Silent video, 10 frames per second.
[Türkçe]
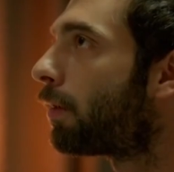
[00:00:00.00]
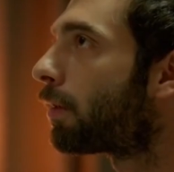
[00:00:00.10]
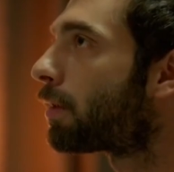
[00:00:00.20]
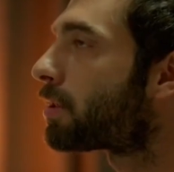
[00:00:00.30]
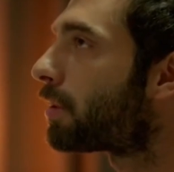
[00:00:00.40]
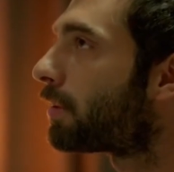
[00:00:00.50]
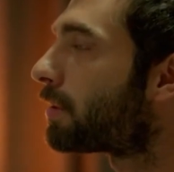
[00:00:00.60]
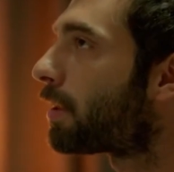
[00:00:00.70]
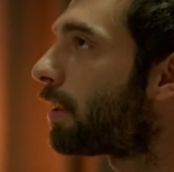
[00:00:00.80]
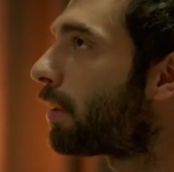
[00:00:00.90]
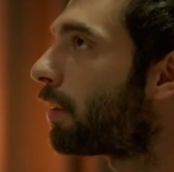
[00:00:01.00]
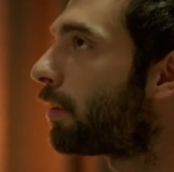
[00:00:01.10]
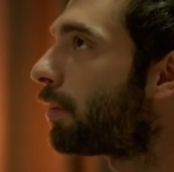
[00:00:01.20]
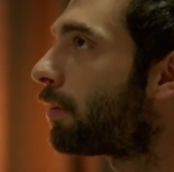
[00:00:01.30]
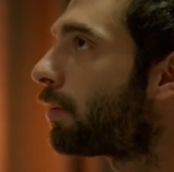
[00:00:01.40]
kışlar ise
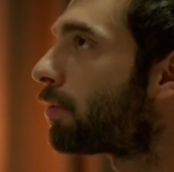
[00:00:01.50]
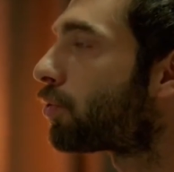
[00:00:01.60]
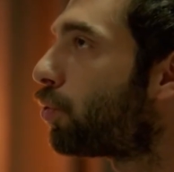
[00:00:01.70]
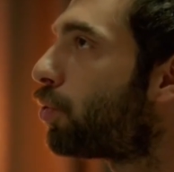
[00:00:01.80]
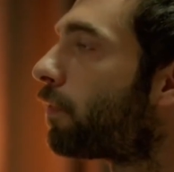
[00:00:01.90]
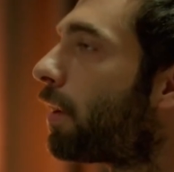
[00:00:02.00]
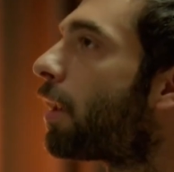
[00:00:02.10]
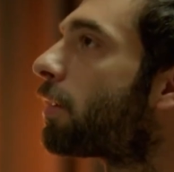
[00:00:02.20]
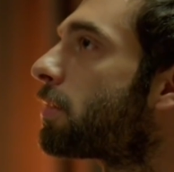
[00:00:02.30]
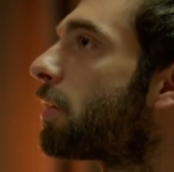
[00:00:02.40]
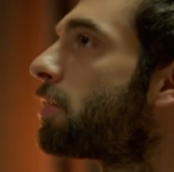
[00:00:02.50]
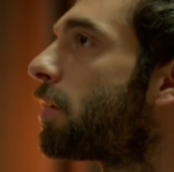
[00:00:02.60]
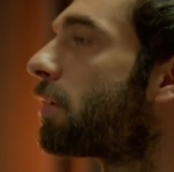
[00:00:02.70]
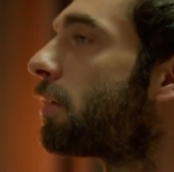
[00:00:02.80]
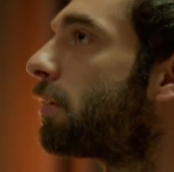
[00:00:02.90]
soğuk ve yalnız
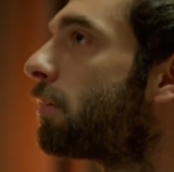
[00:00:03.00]
geçer.